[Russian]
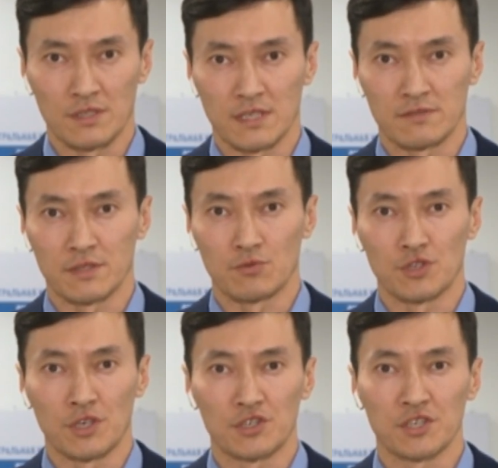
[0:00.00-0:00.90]

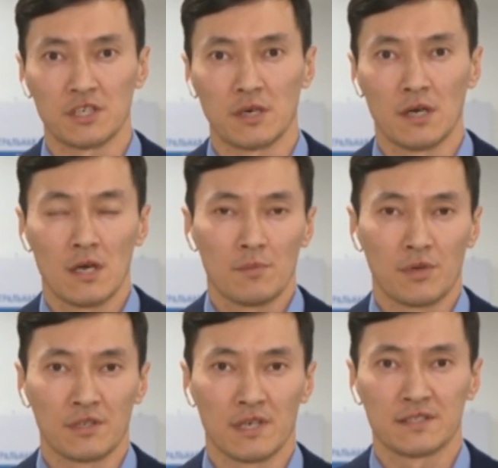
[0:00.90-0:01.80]
Соответствующее решение
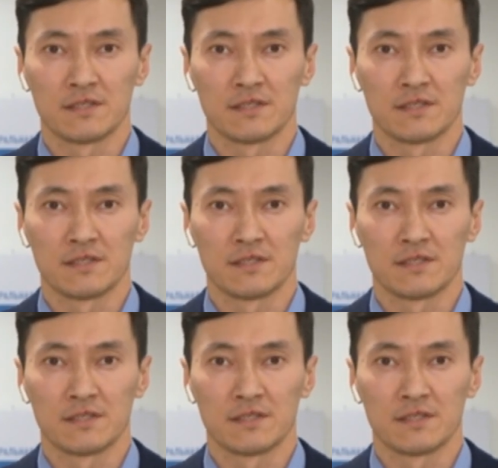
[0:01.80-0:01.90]
приняла